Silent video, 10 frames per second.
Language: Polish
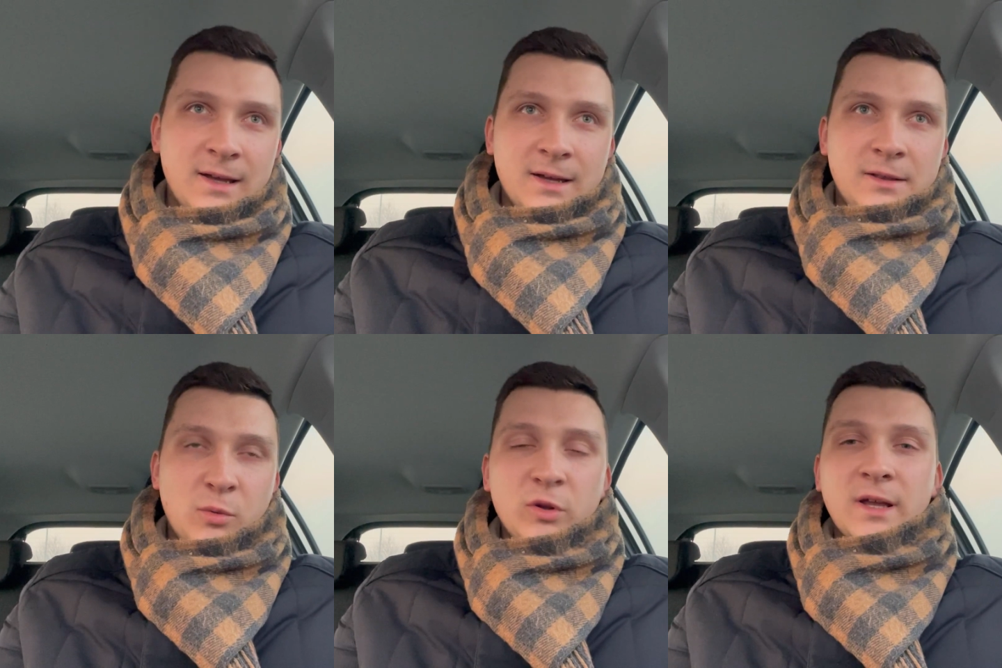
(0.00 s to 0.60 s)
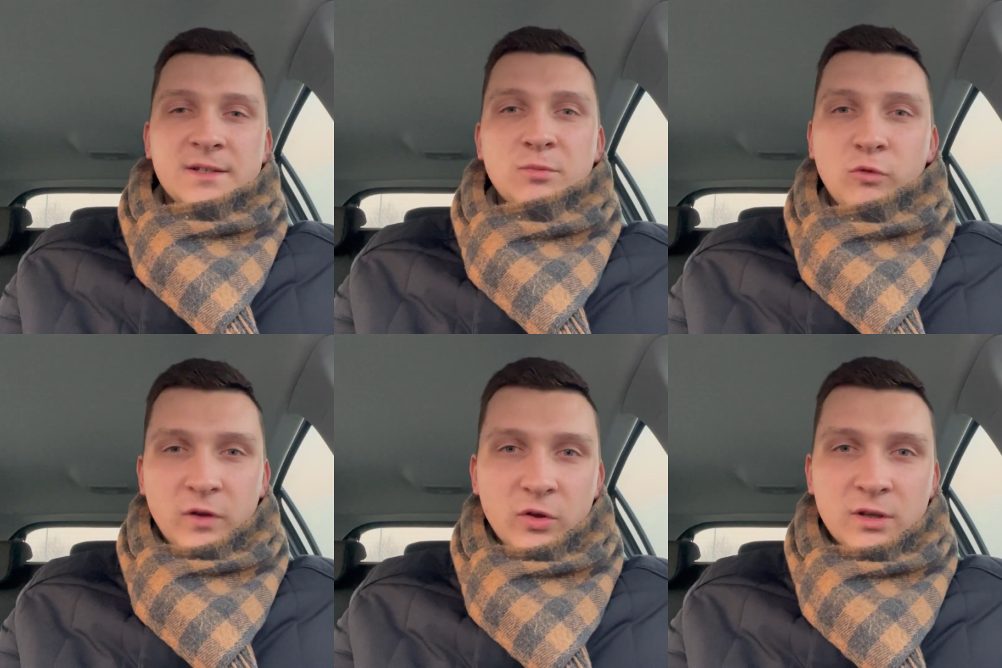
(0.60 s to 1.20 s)
E, no bo tekst
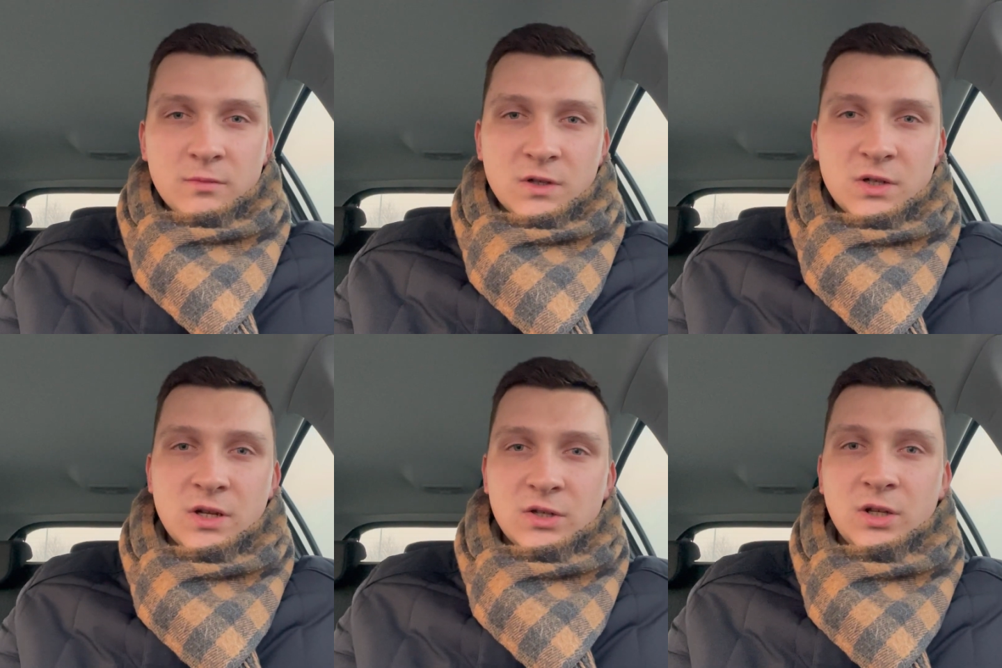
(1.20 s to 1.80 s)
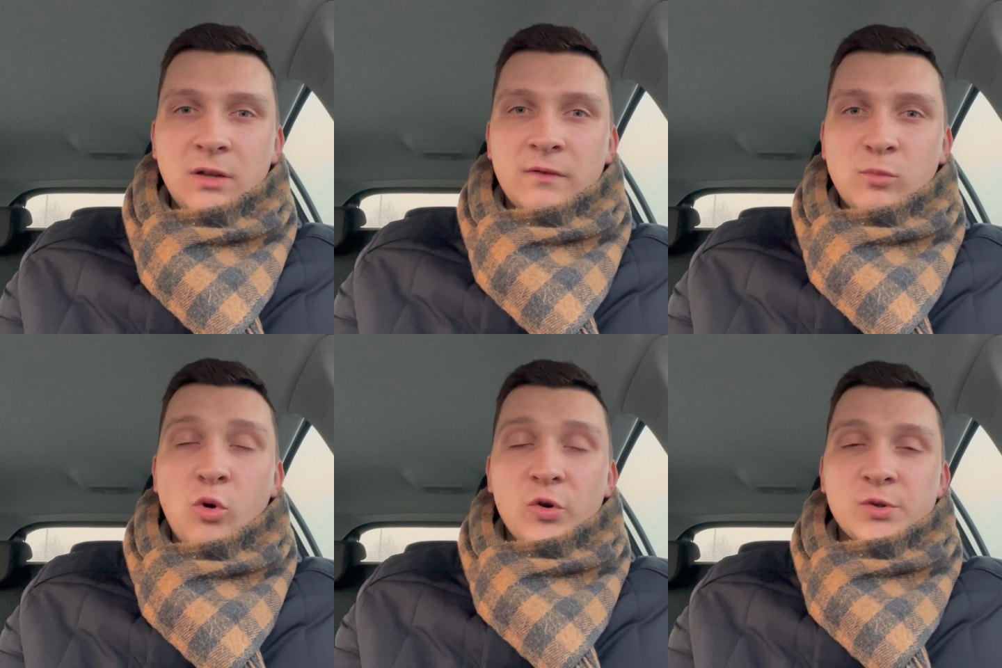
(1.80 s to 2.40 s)
mówi o tym, że szczęśliwy,
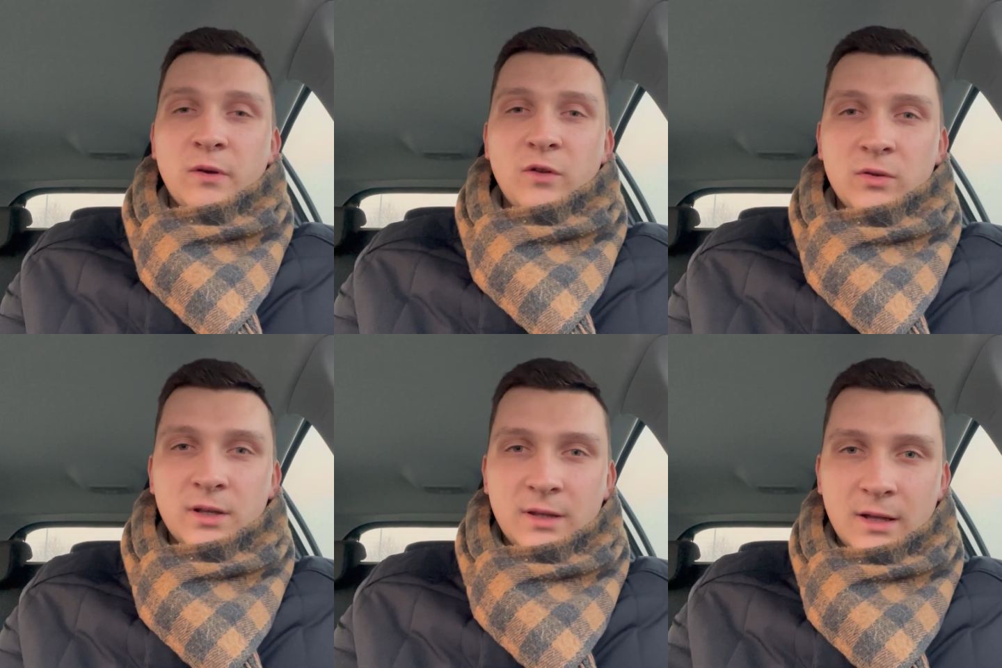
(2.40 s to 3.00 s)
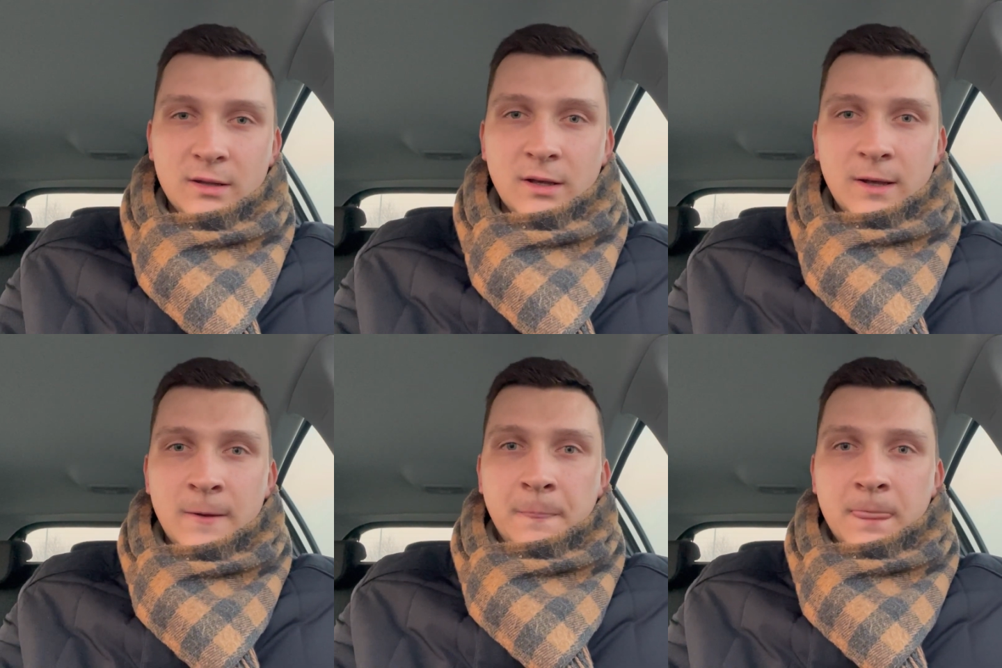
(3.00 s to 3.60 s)
błogosławiony ten
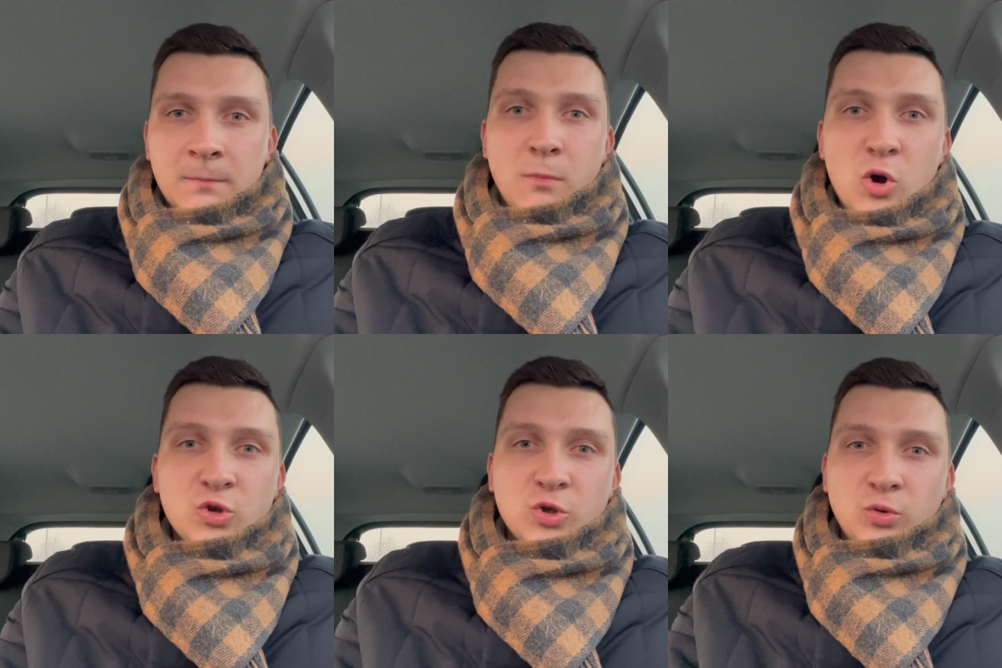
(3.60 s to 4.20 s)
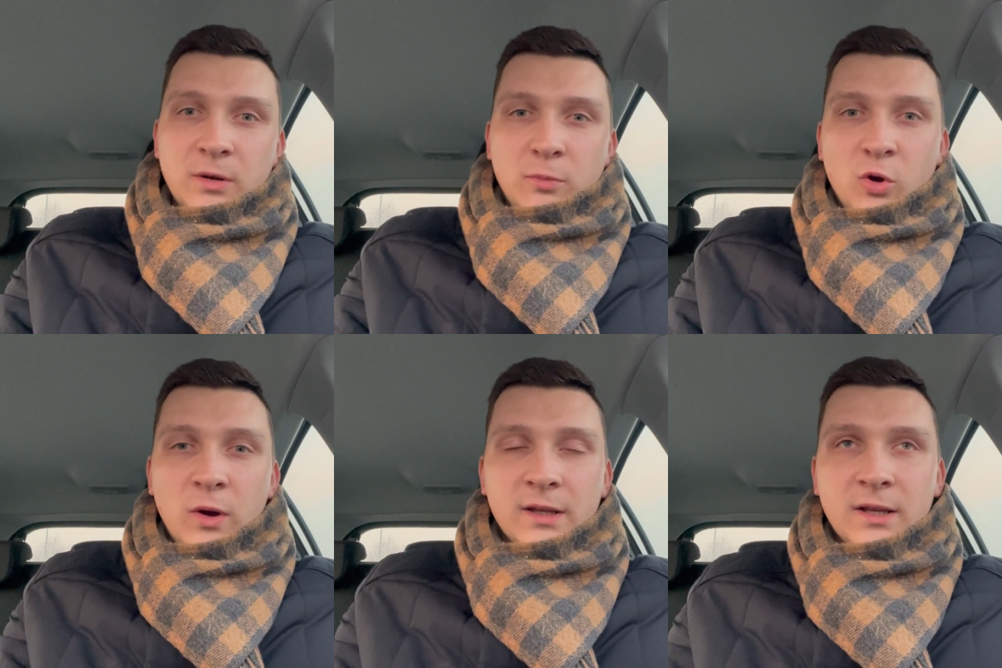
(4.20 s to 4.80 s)
mąż, który
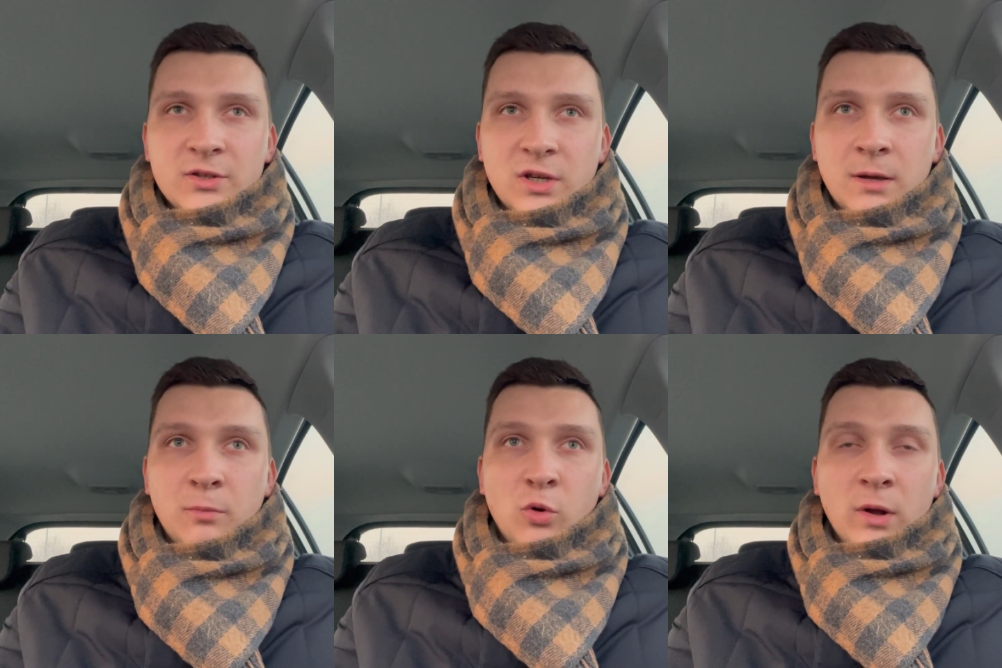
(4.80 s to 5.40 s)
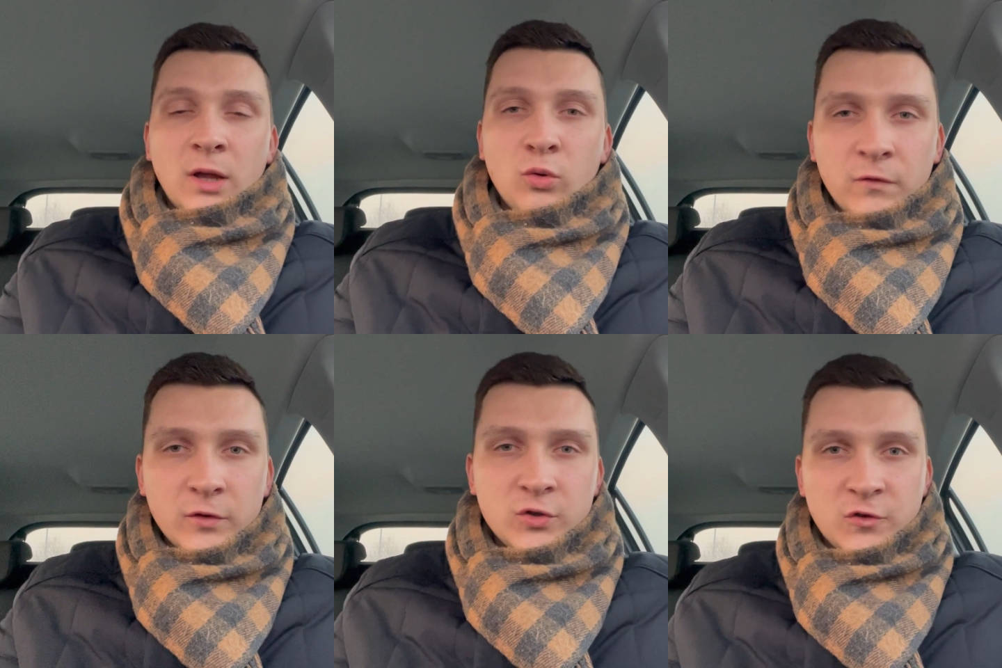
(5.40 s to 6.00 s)
pokłada nadzieję, pokłada
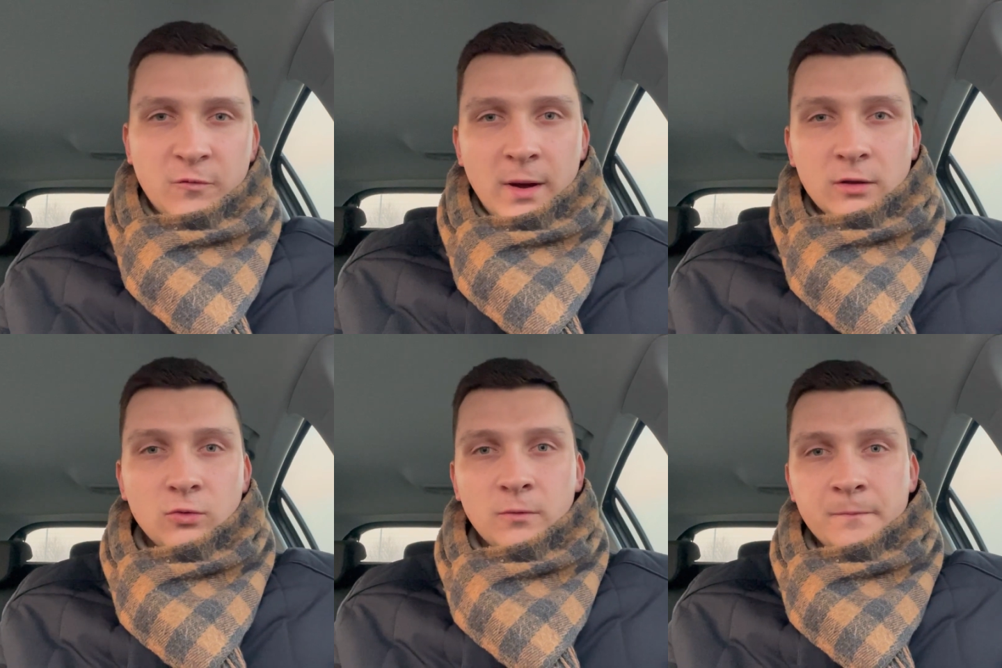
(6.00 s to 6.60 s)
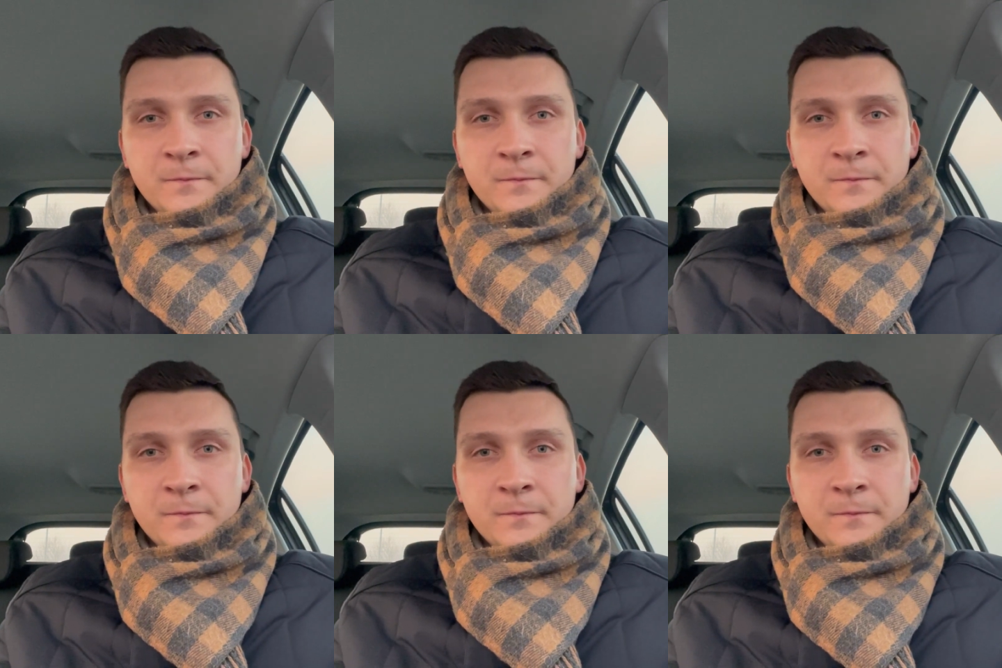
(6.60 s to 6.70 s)
ufność w Panu.